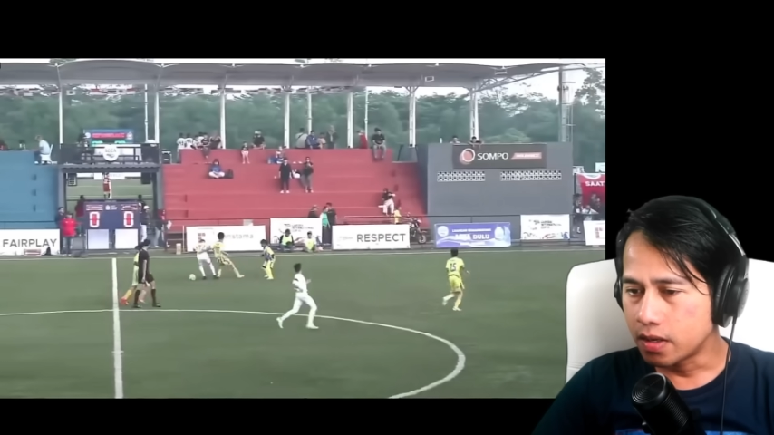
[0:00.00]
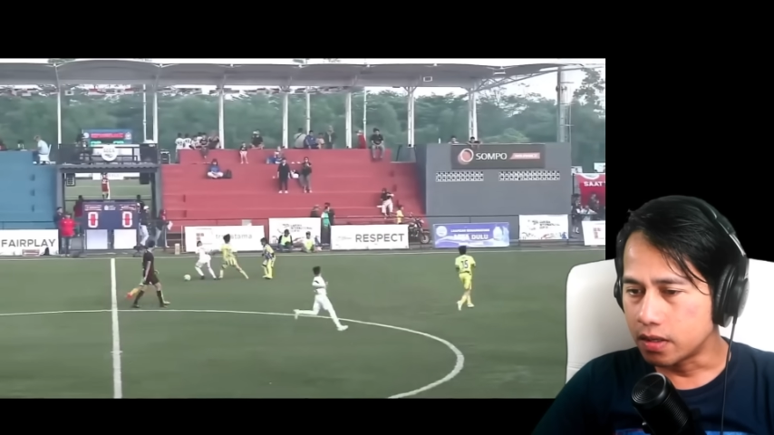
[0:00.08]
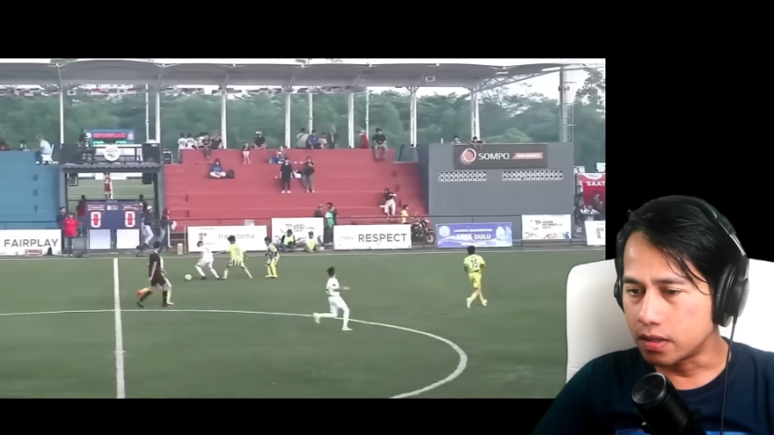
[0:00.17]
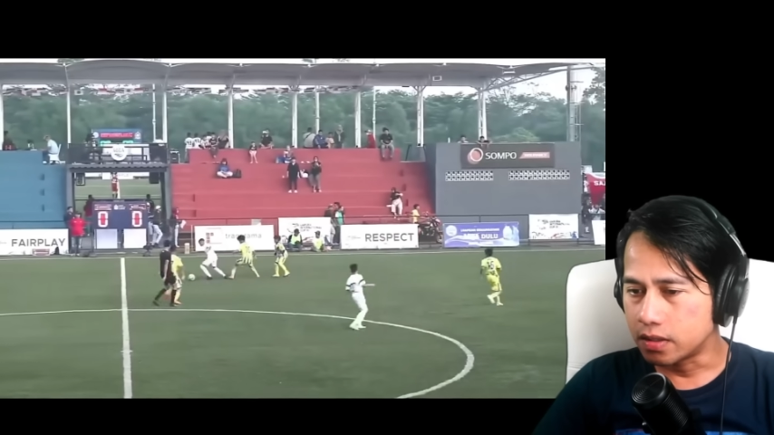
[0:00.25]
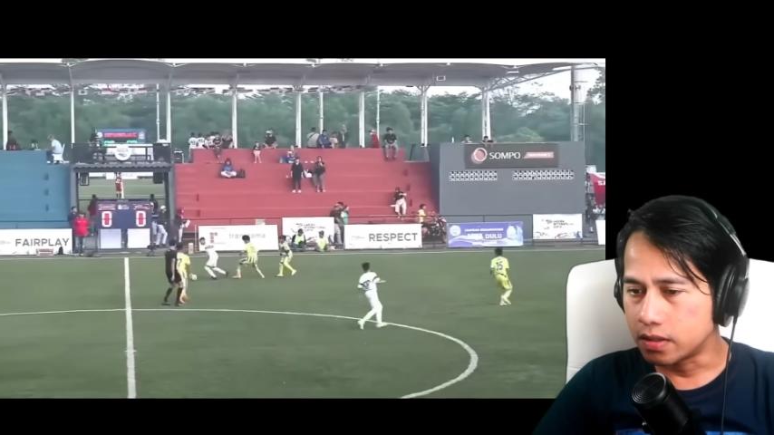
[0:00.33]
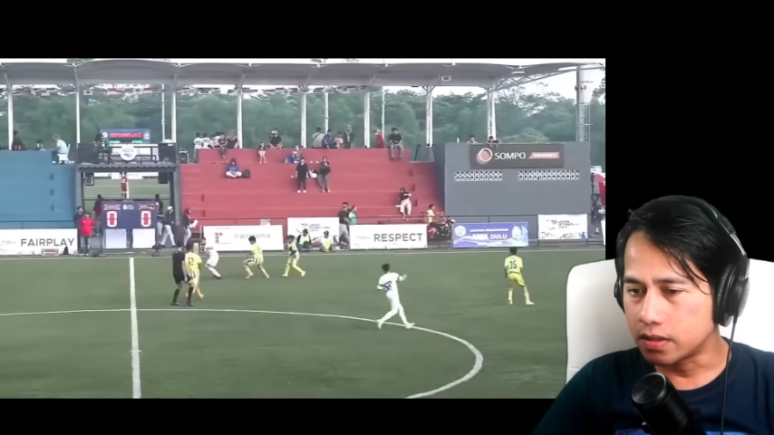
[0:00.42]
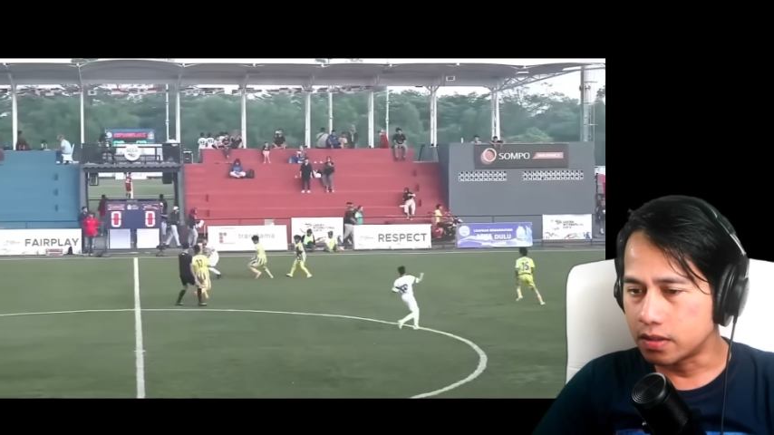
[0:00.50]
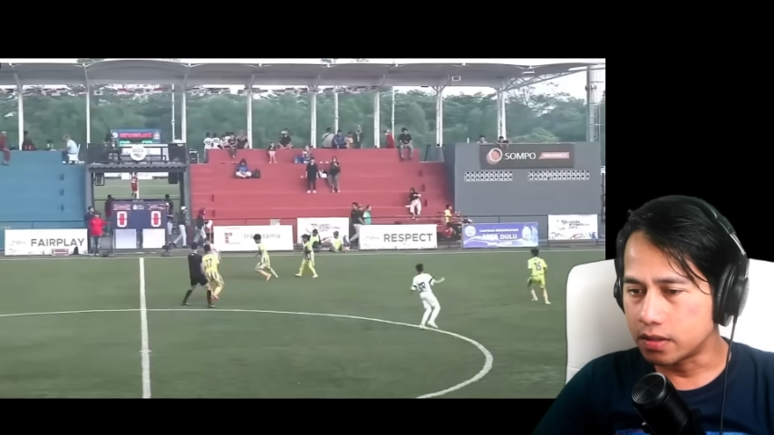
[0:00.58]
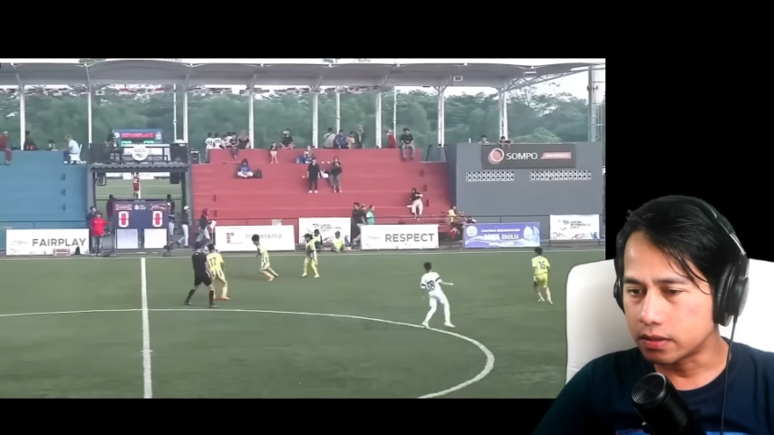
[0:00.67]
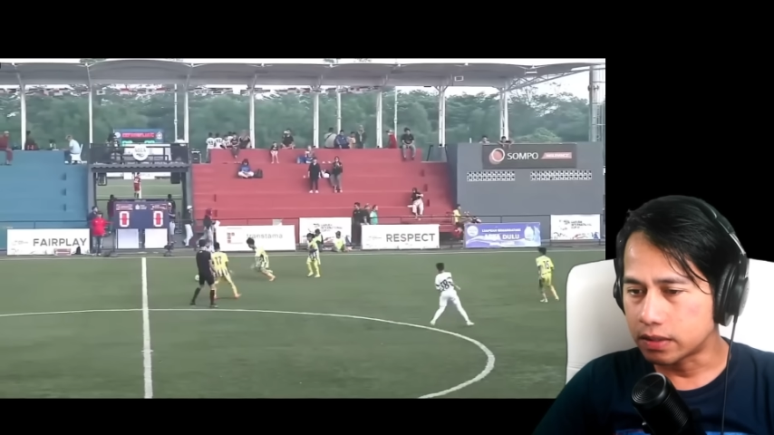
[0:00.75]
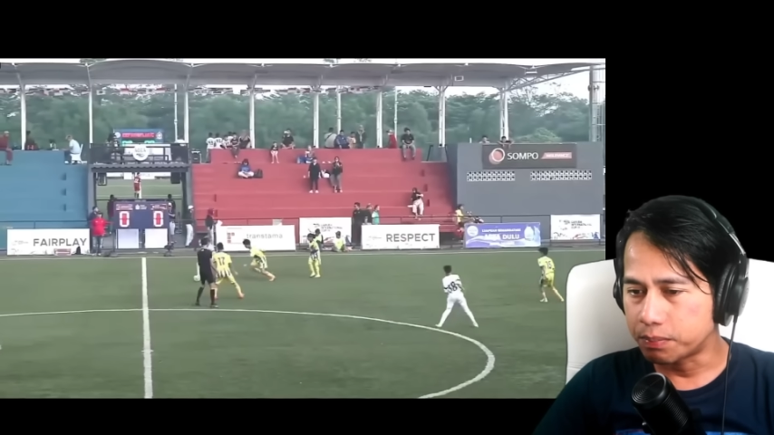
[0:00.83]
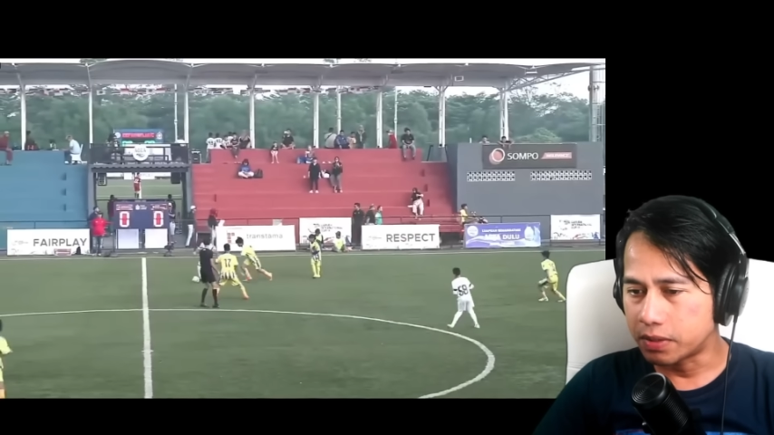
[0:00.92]

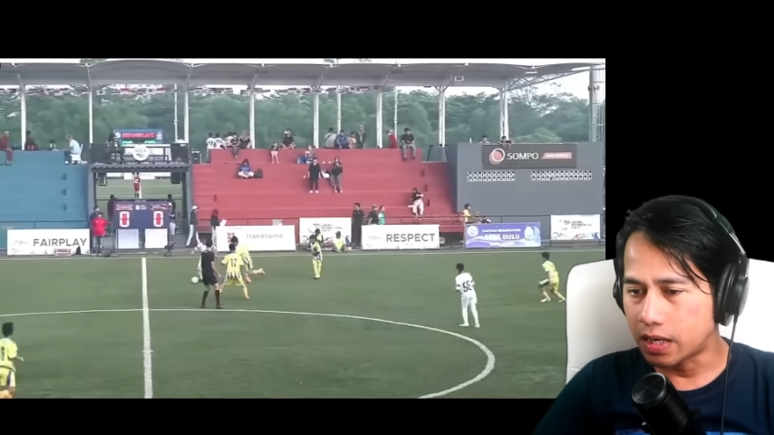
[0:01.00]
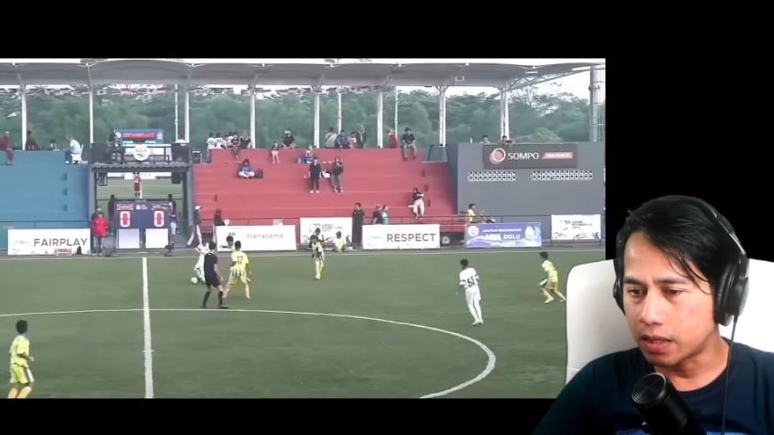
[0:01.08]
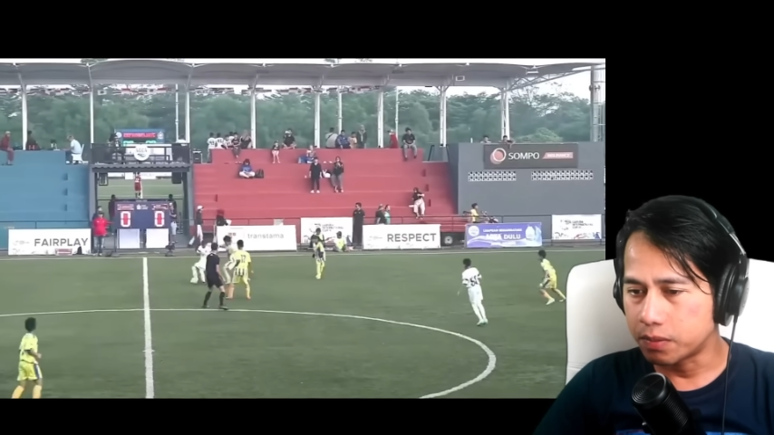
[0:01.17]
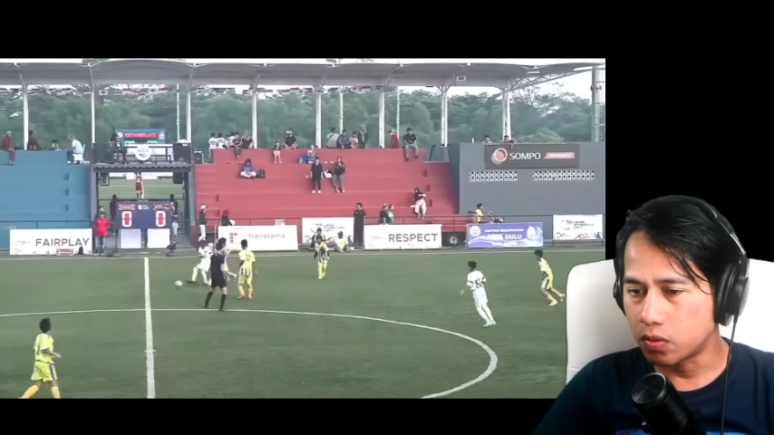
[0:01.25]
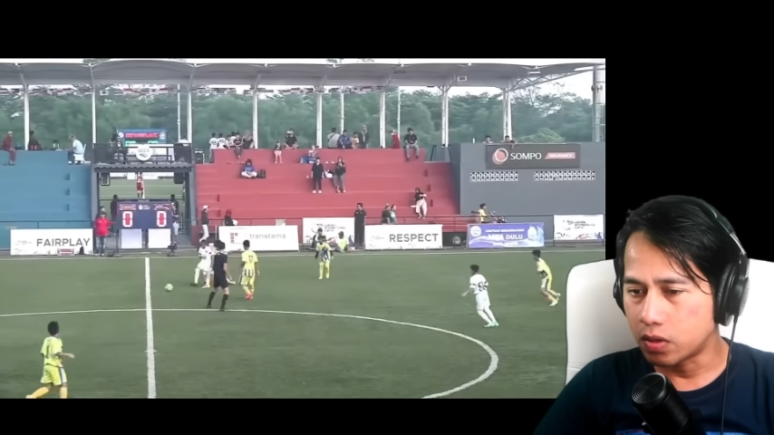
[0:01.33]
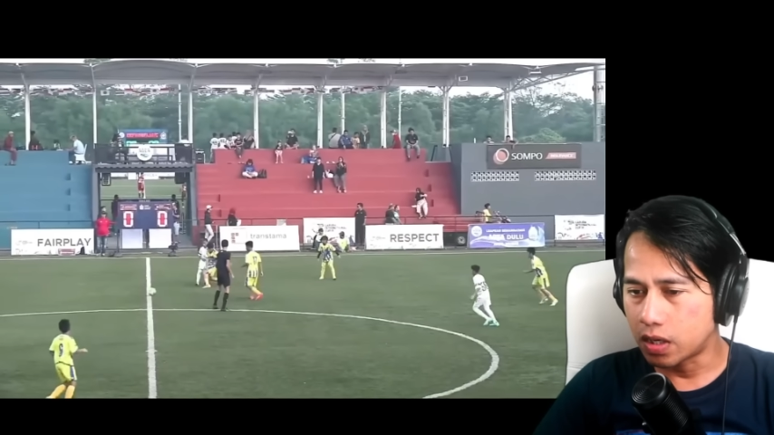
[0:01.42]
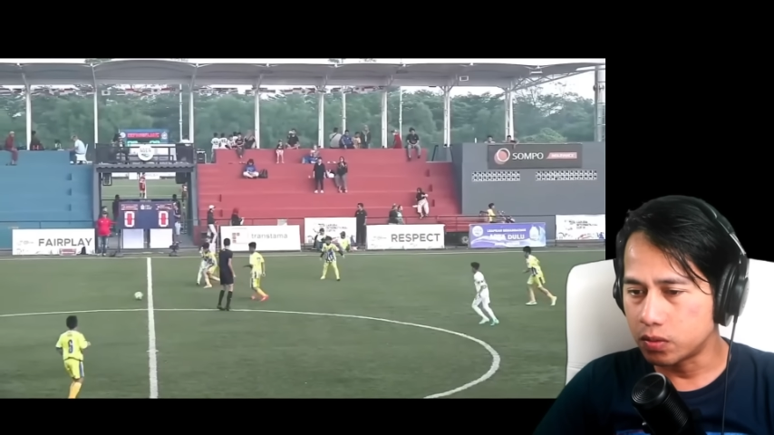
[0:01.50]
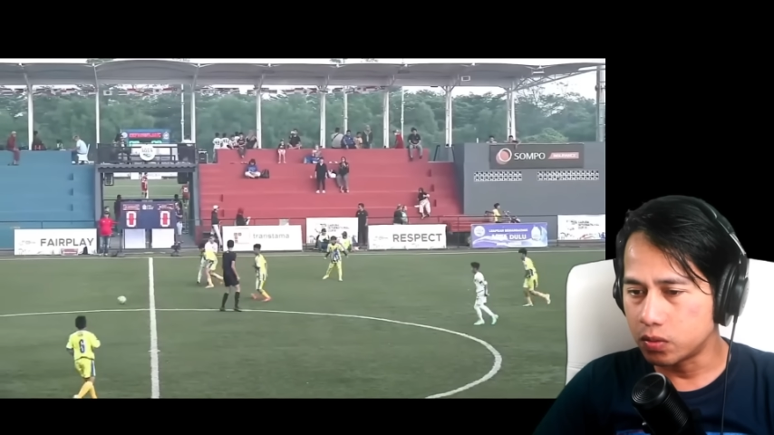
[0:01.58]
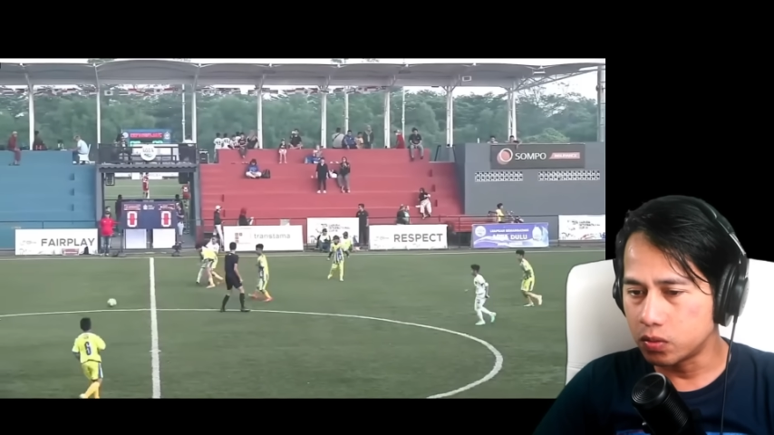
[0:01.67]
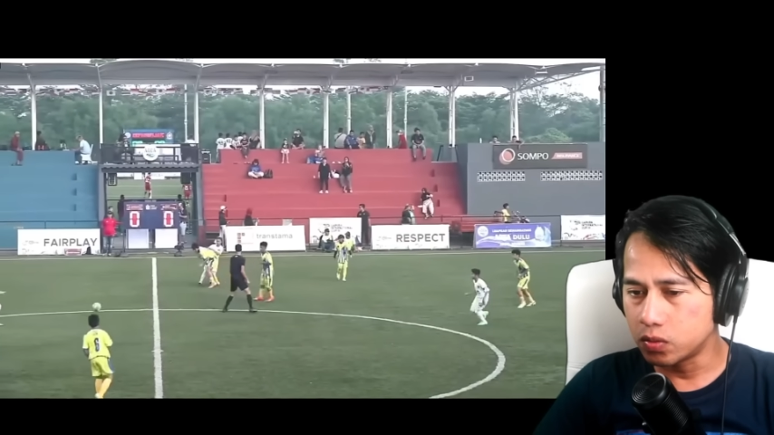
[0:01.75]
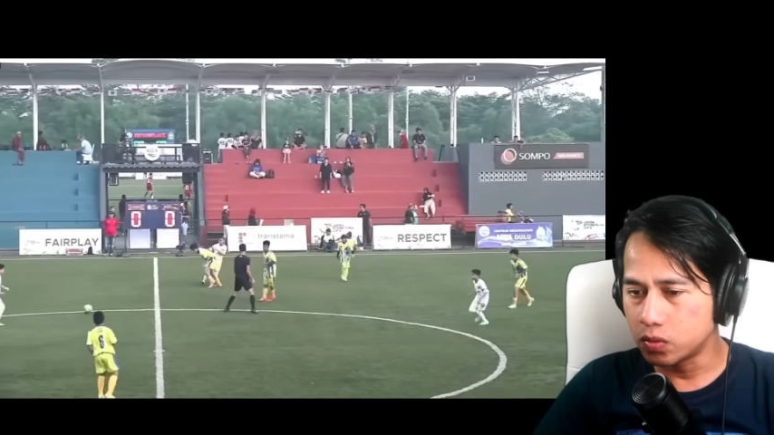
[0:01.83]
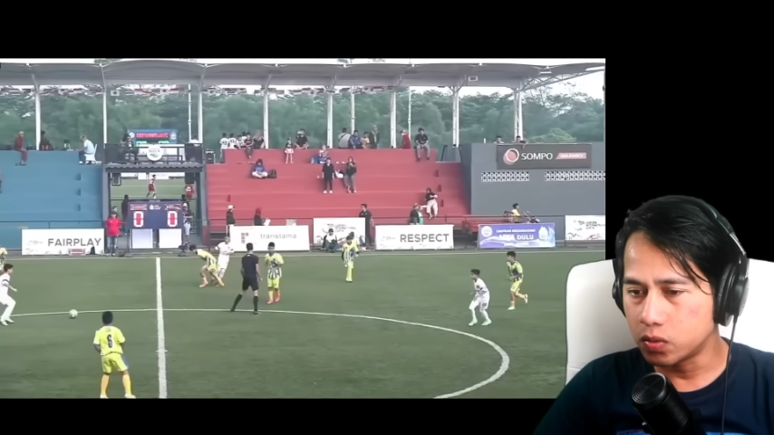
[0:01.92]
uh, menahan bola
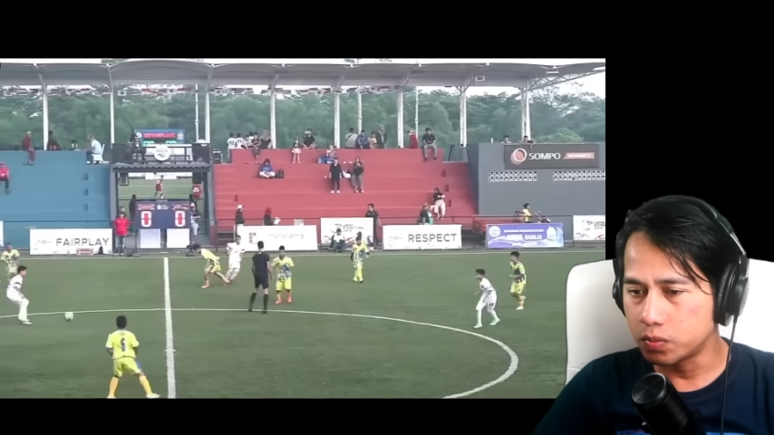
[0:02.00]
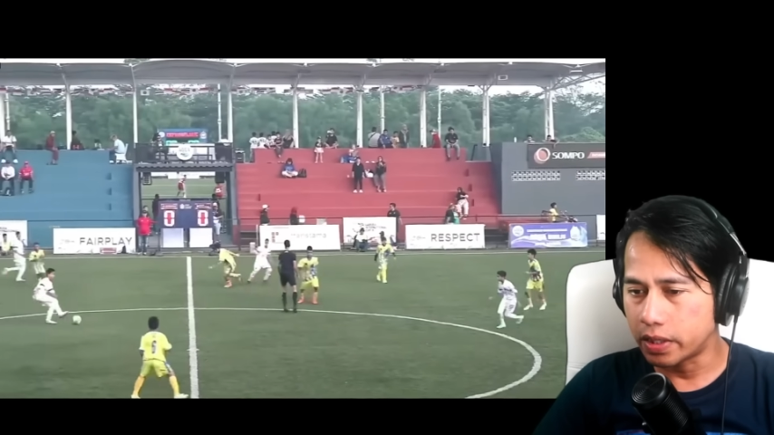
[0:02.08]
dulu,